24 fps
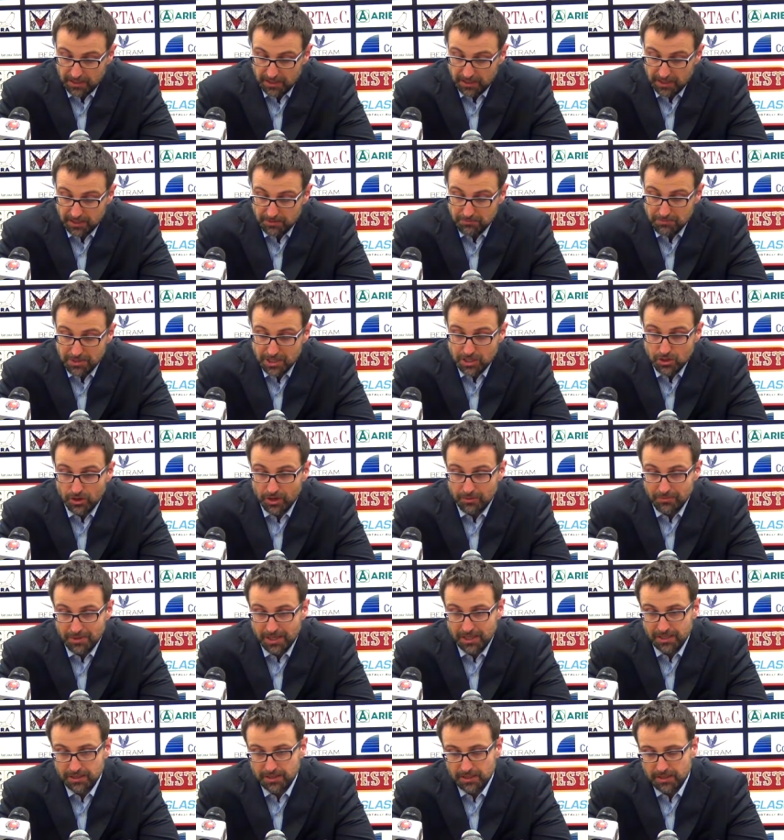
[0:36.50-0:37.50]
i
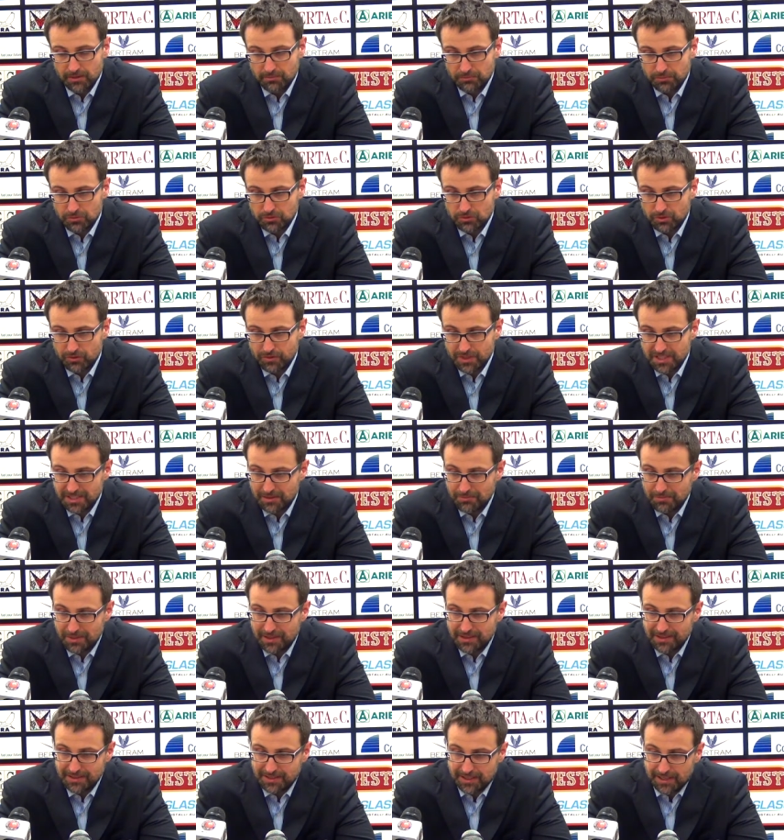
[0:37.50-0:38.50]
miglioramenti da un punto di vista
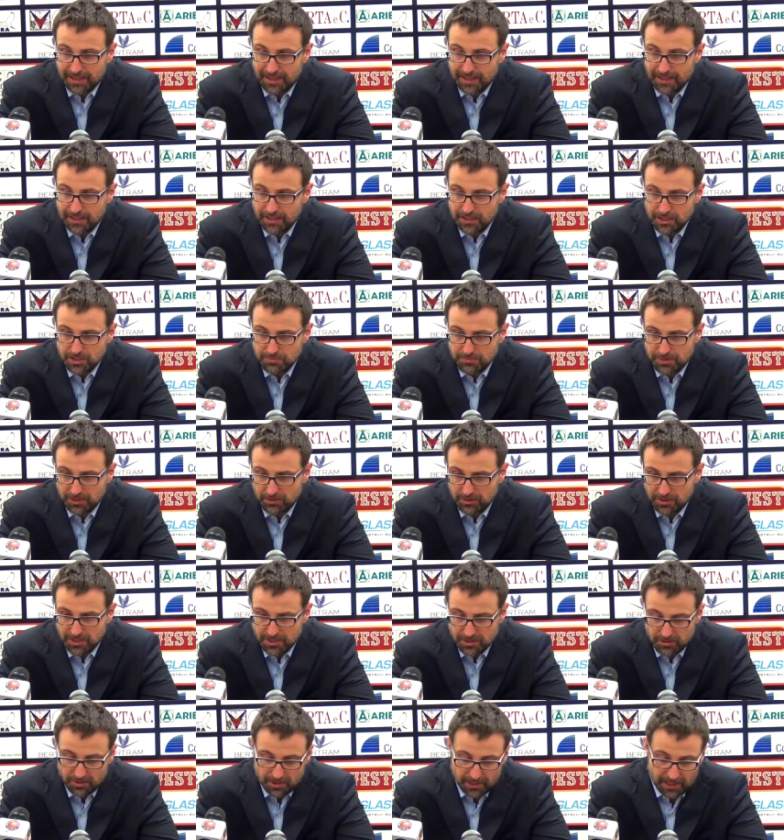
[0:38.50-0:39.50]
mentale rispetto
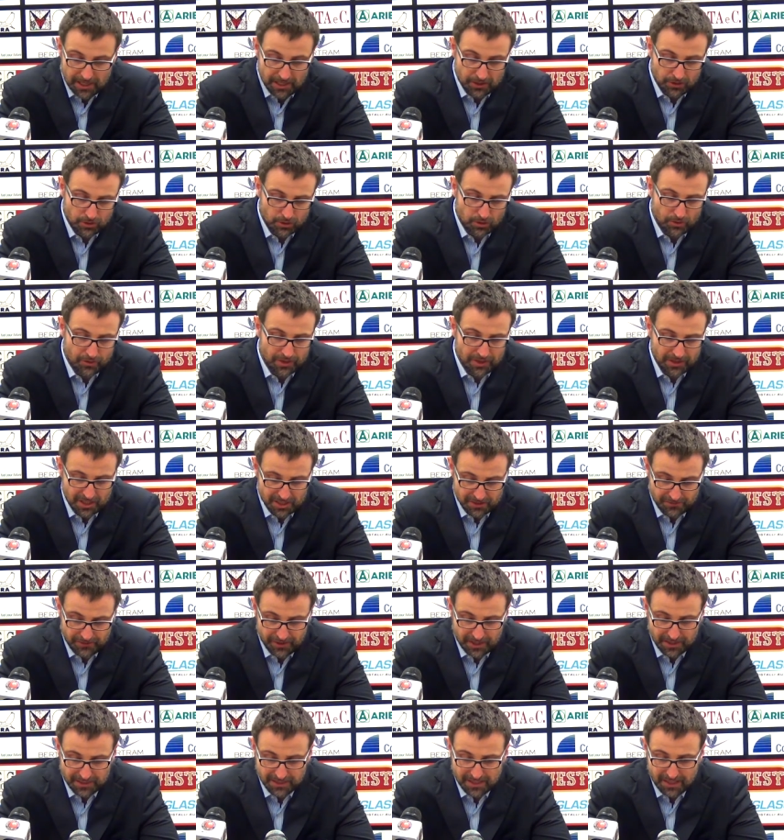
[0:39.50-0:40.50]
all'inizio dell'anno dove in
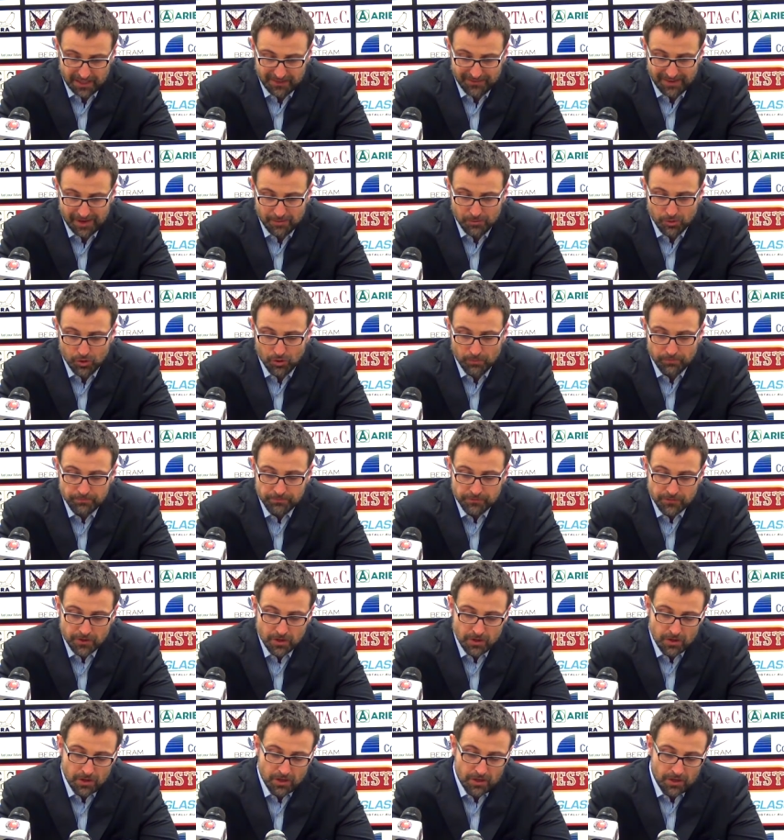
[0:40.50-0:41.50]
trasferta eravamo
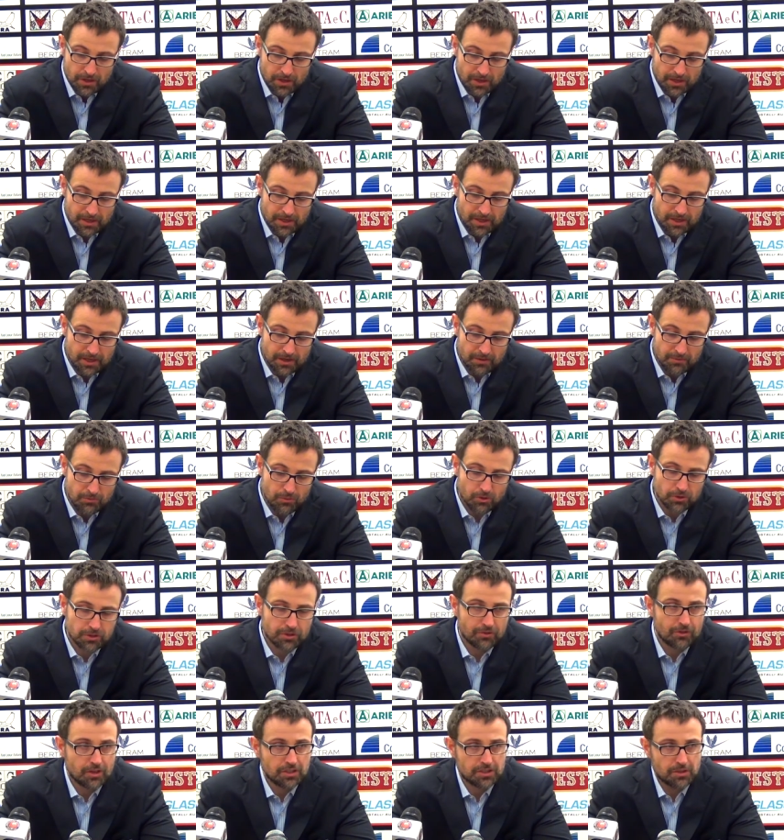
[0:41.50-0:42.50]
eh,
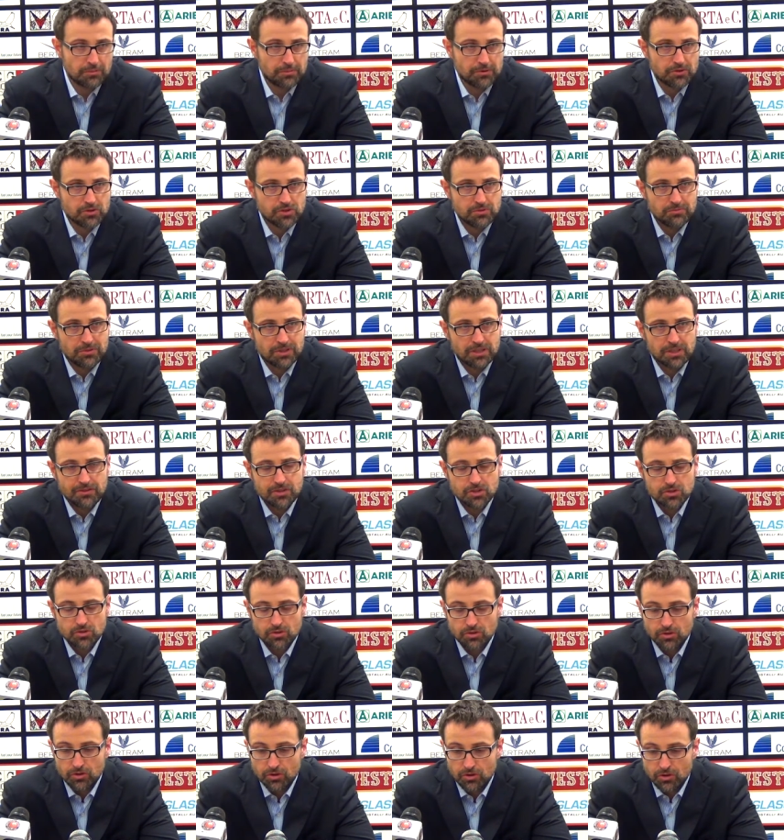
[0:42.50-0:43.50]
molte volte approssimativi
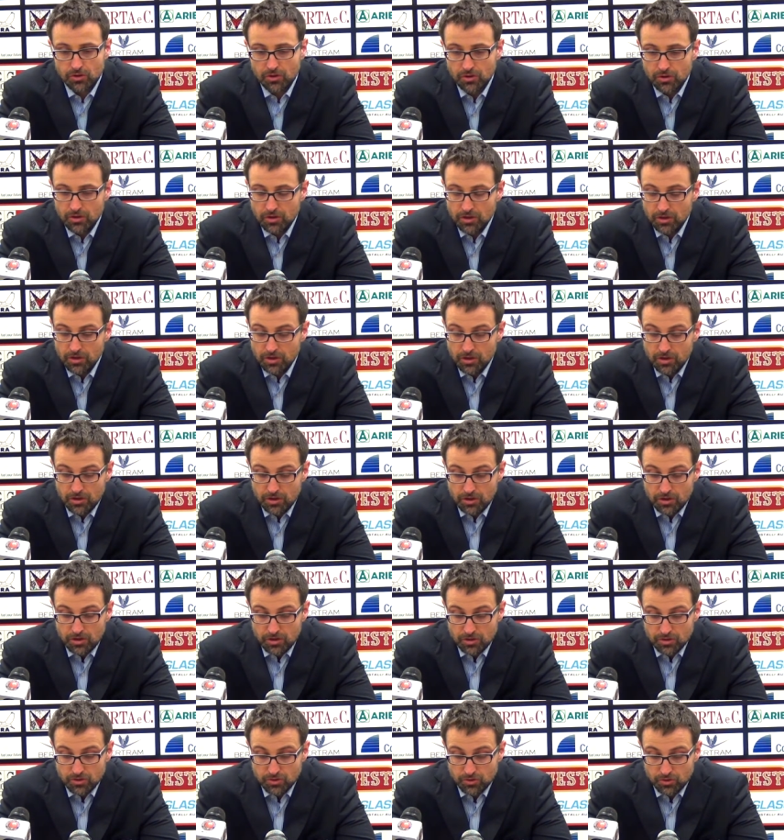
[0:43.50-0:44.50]
sono,
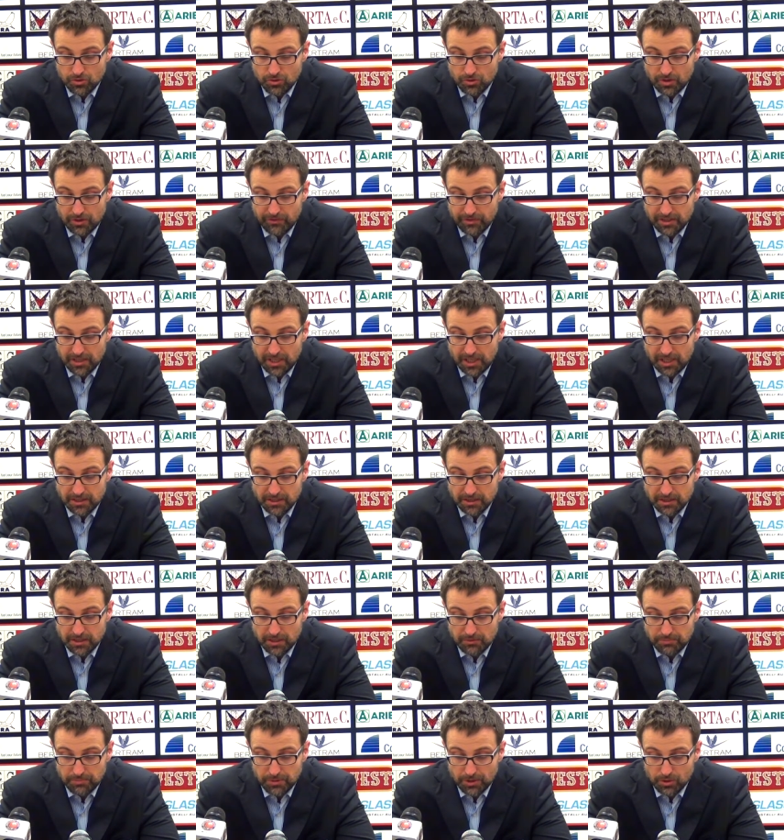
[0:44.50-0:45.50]
sono,
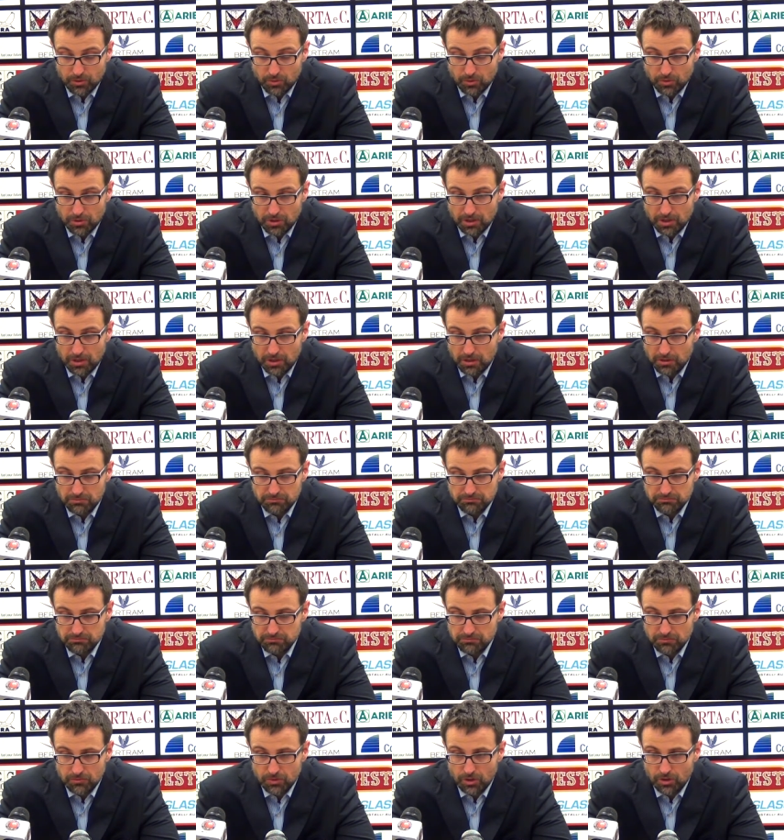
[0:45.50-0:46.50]
evidenti, per cui
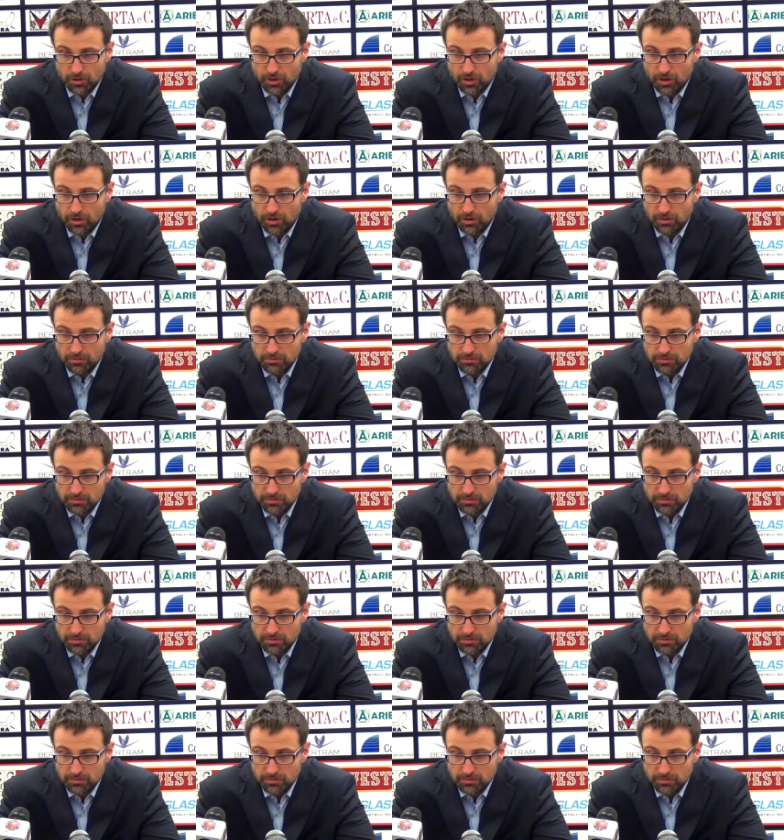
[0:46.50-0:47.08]
non ho